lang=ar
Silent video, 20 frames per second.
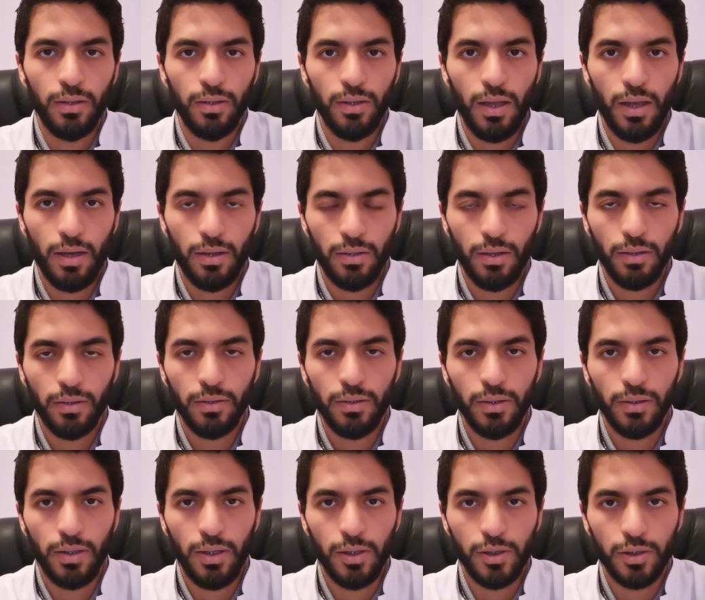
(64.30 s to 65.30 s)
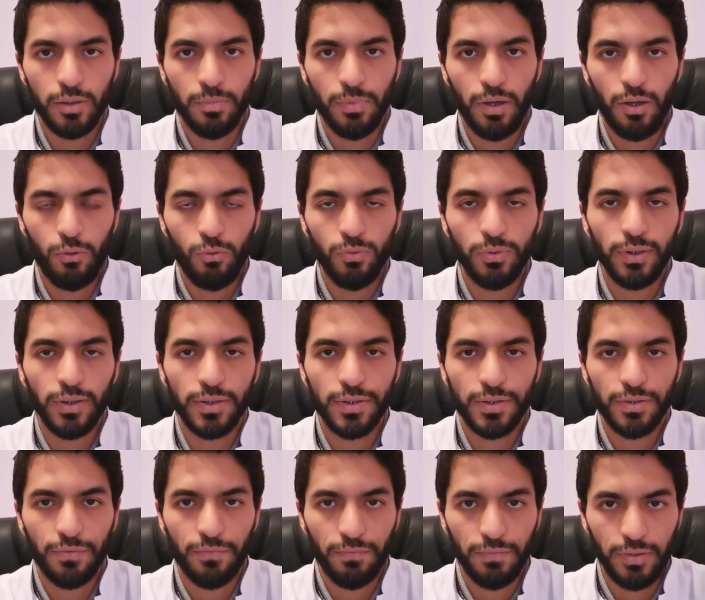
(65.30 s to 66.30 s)
الالات اللي كيتباعوا
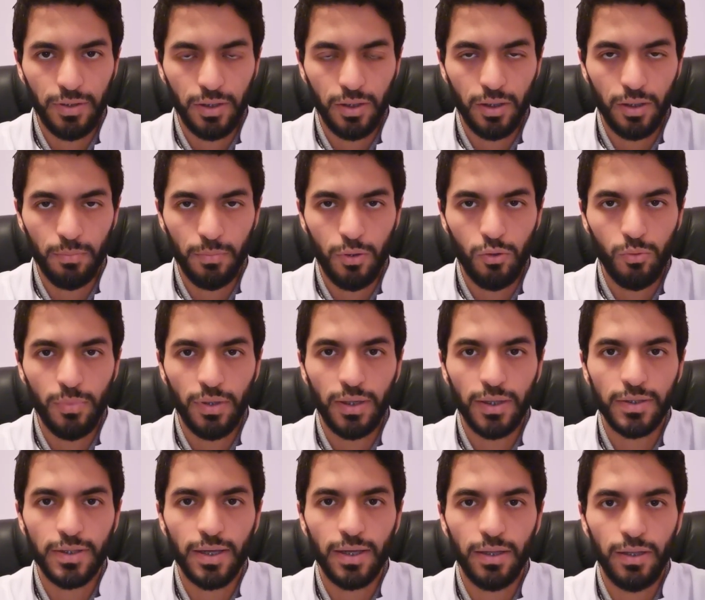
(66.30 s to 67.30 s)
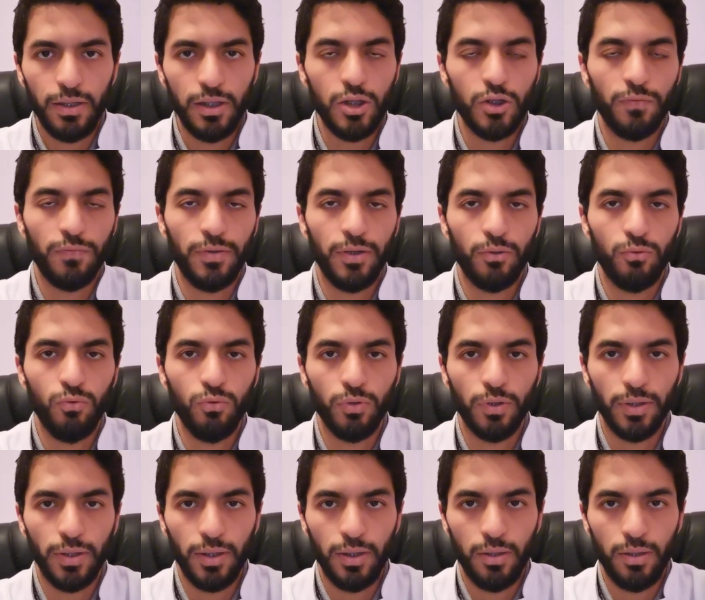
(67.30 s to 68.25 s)
كتصفي لك الماء وما كتخليش فيه دوك